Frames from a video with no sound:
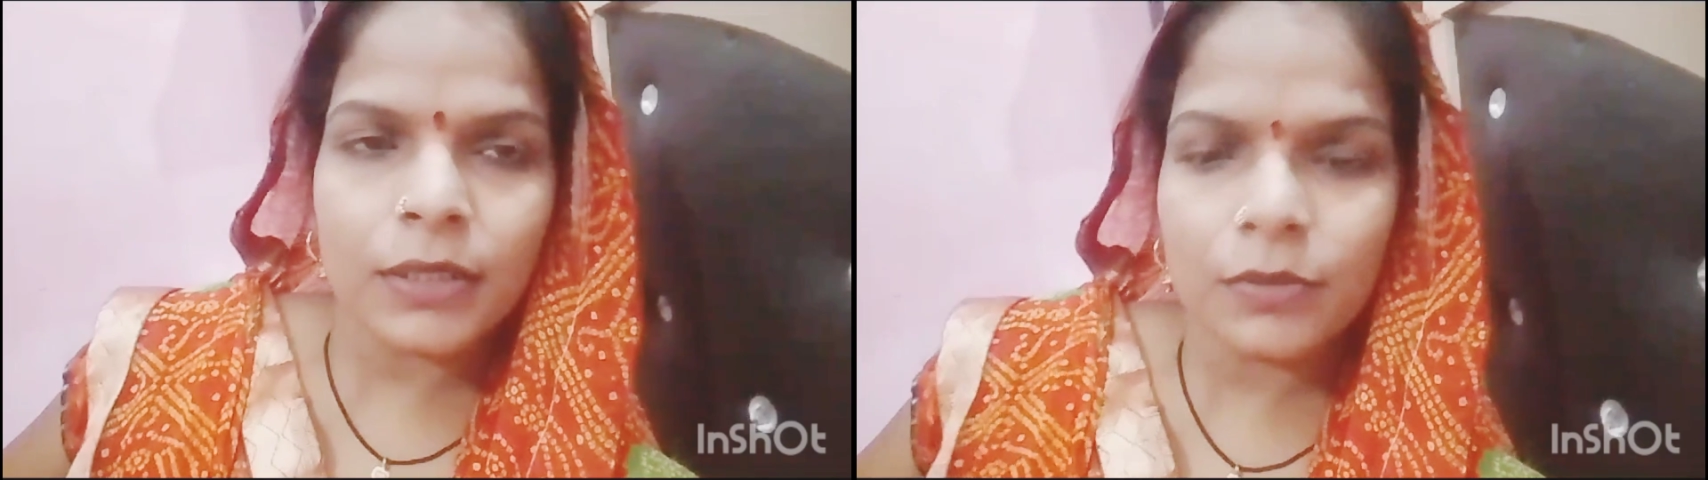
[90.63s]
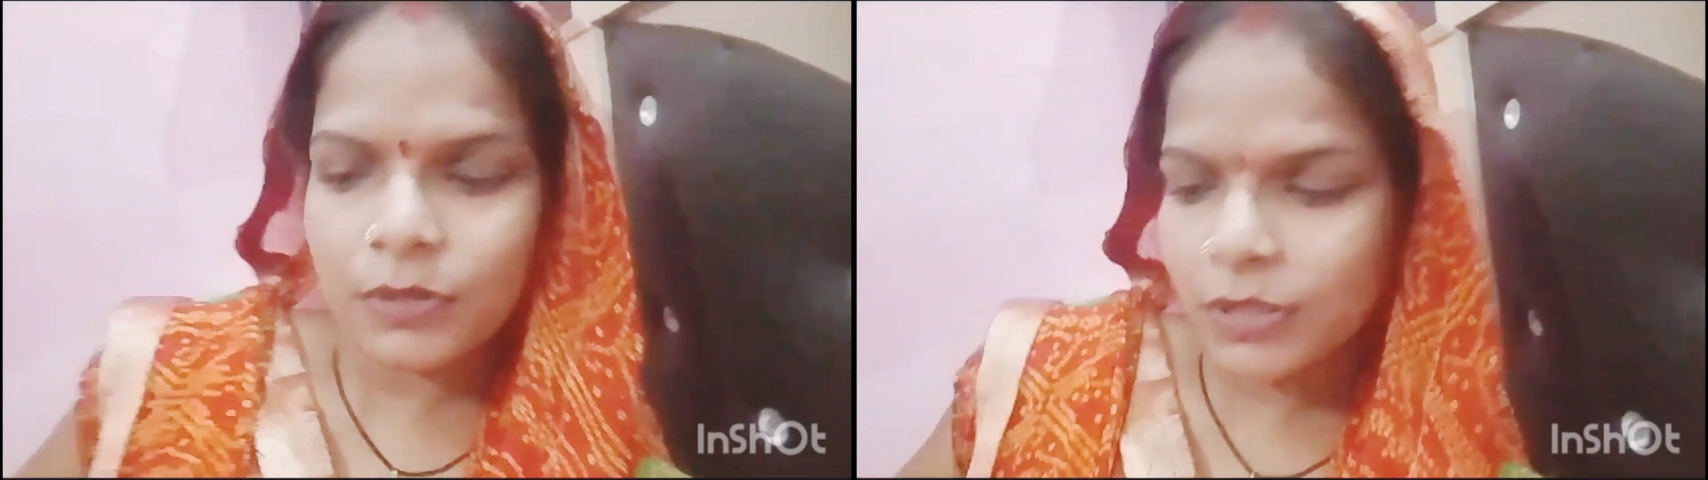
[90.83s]

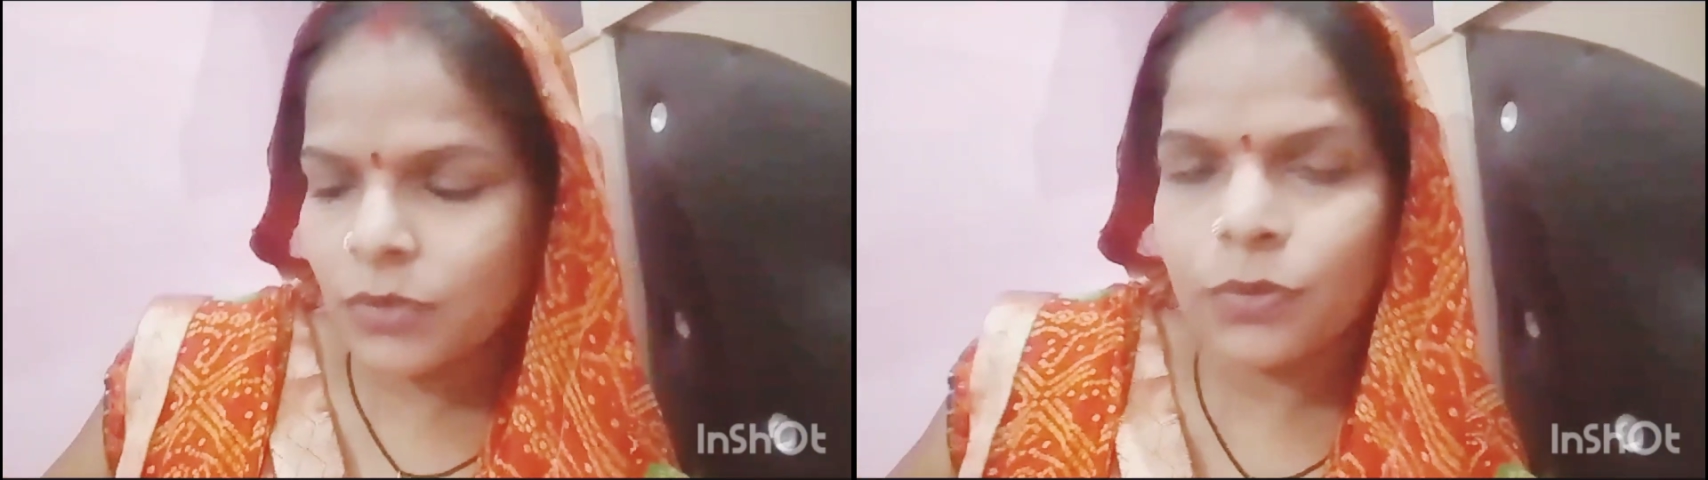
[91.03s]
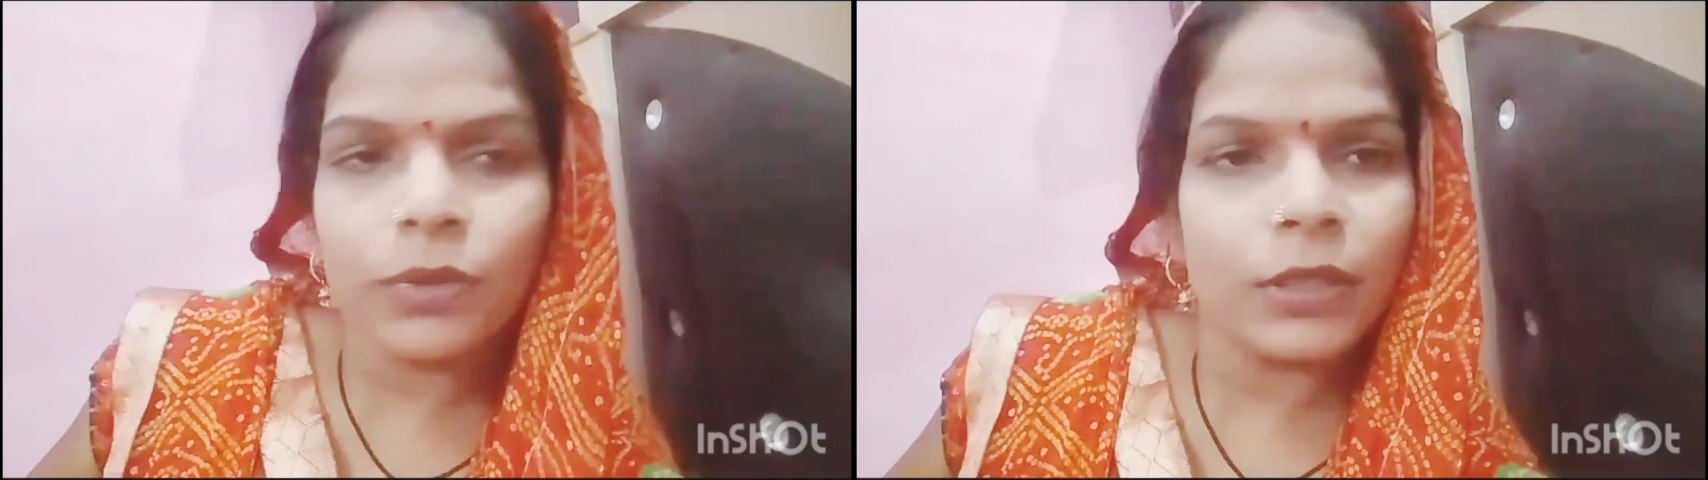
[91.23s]
तो
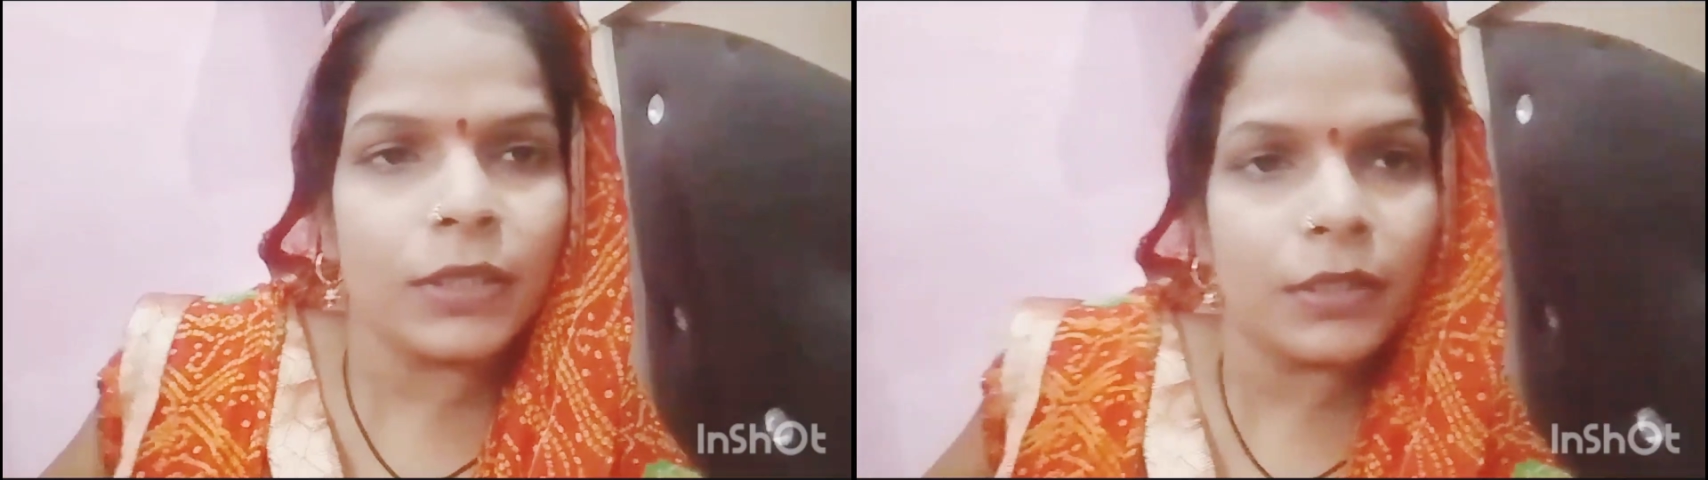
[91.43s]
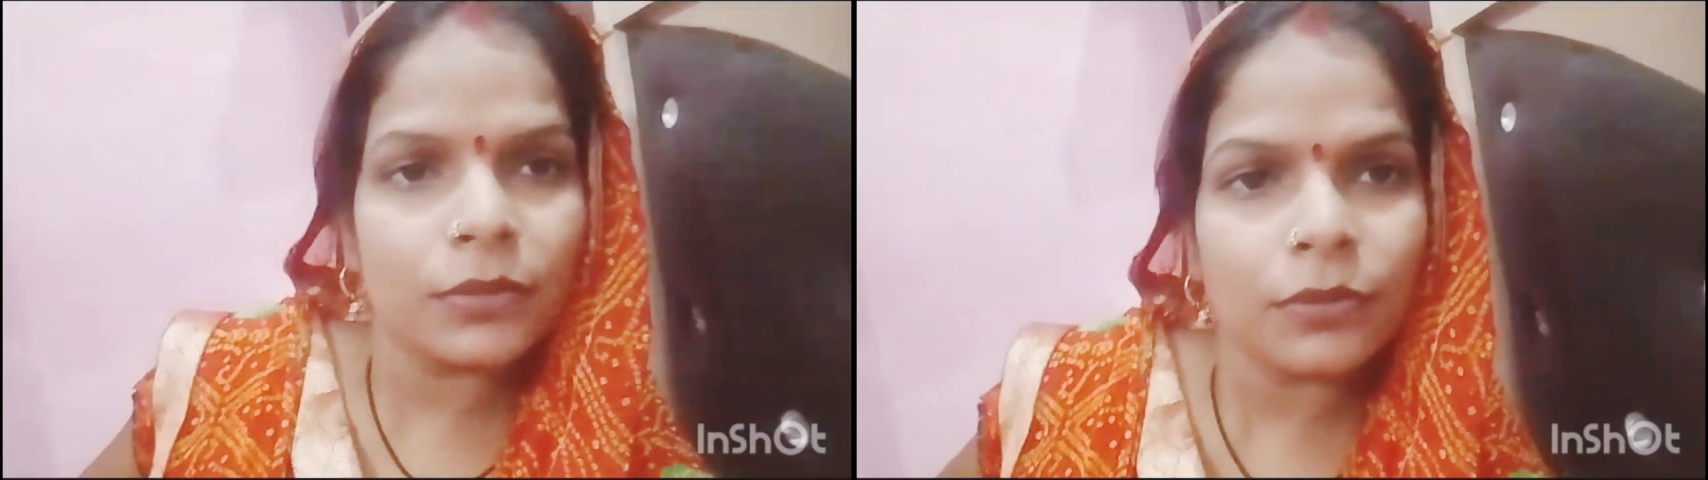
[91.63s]

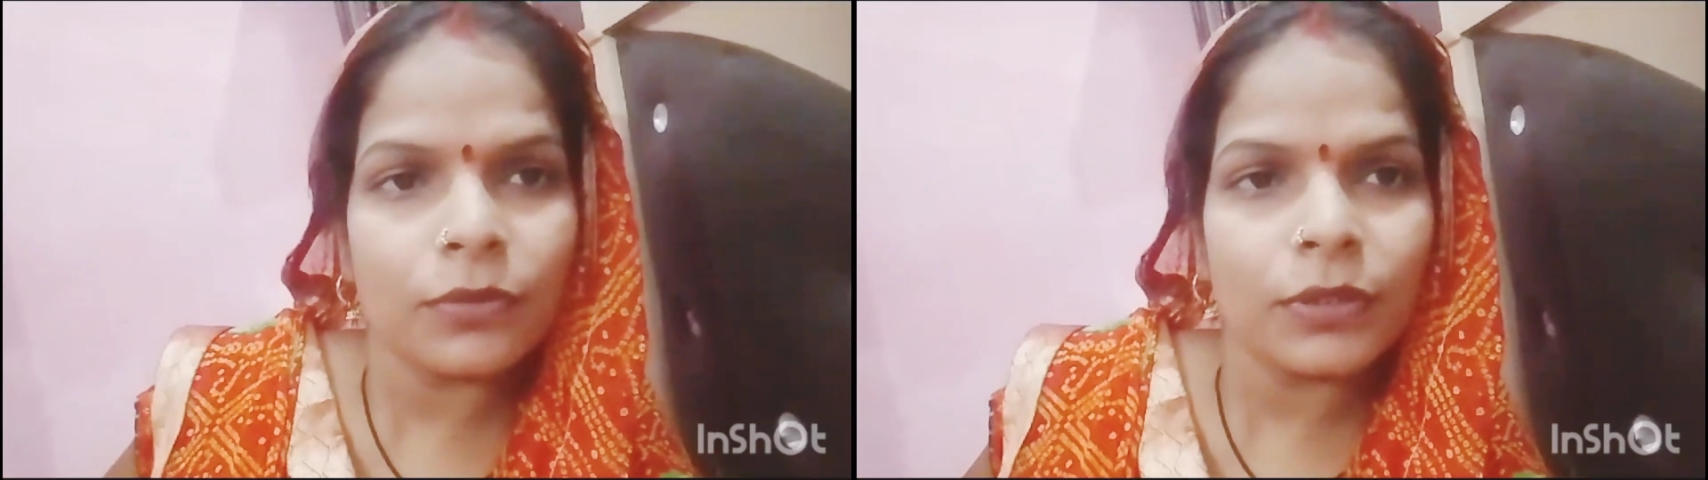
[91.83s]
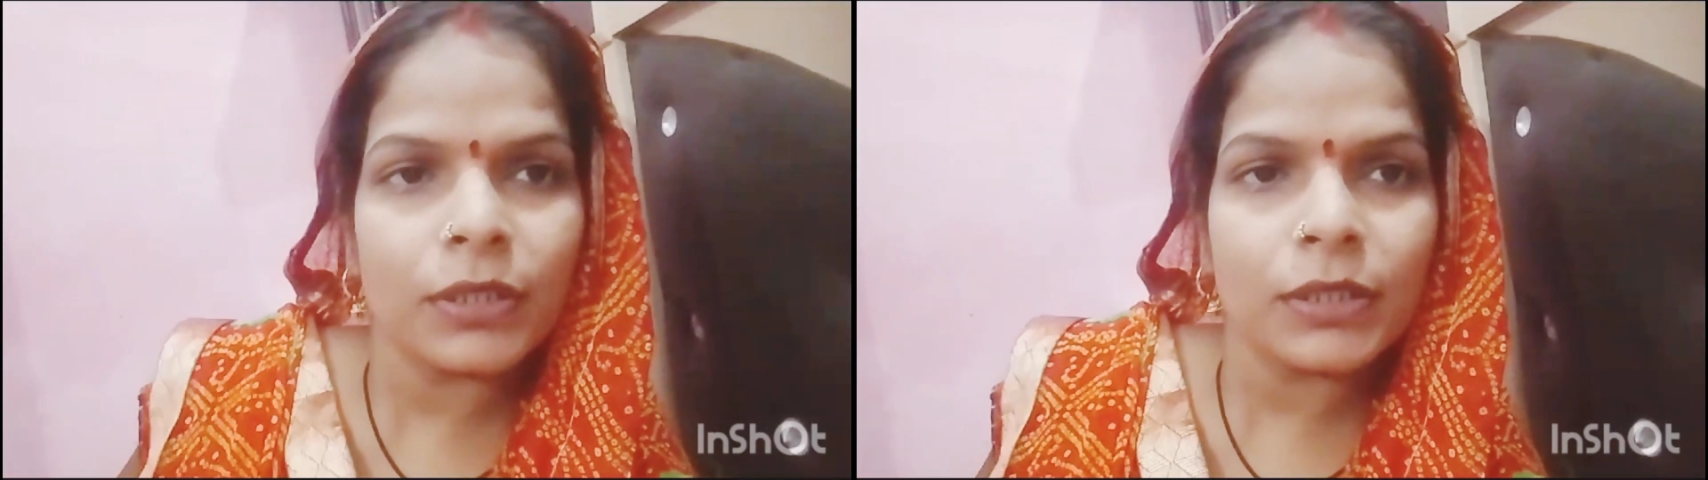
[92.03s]
और
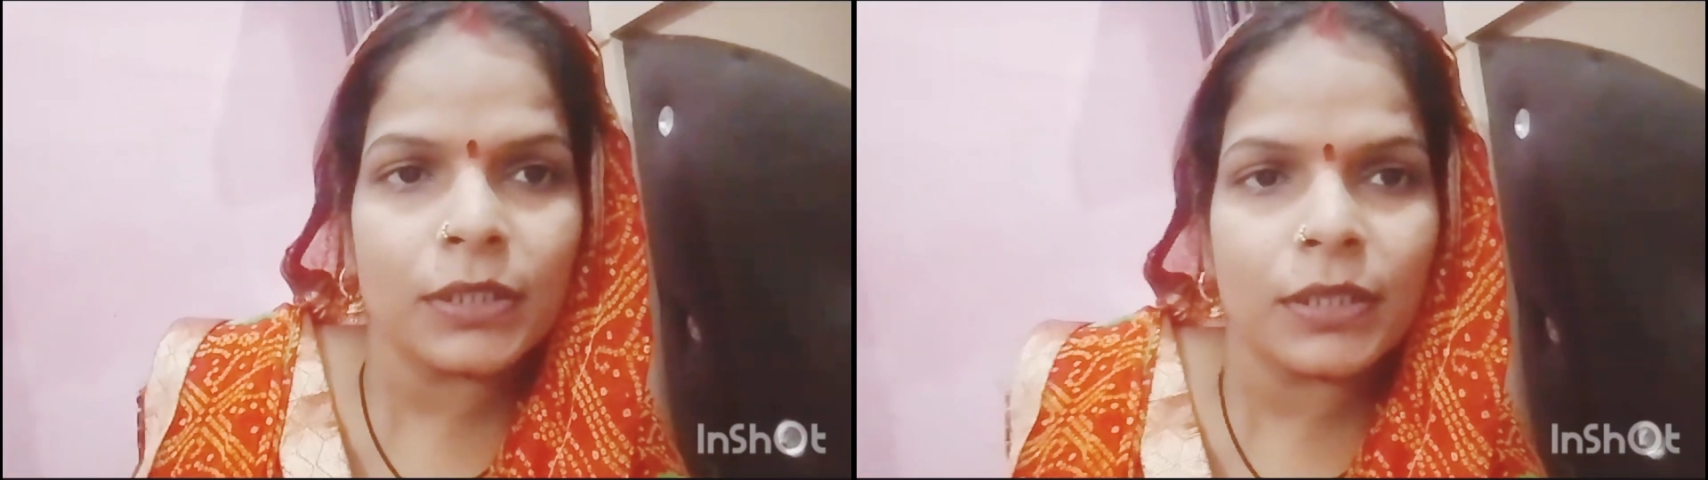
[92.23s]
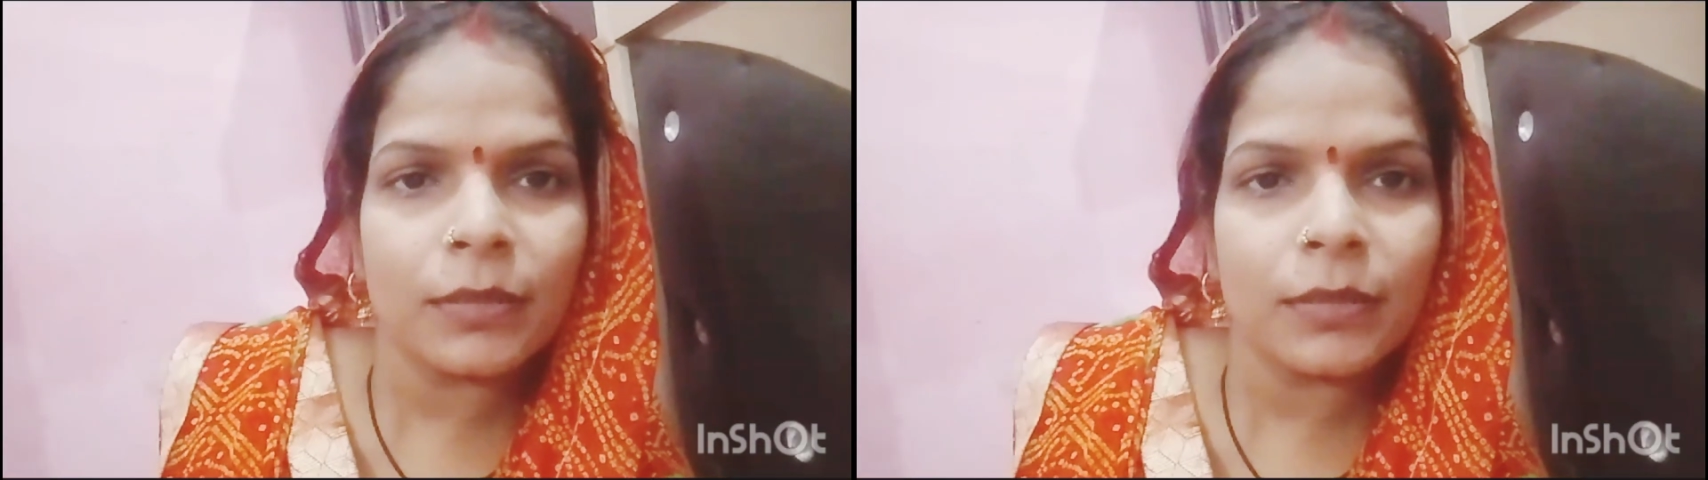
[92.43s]
दोस्त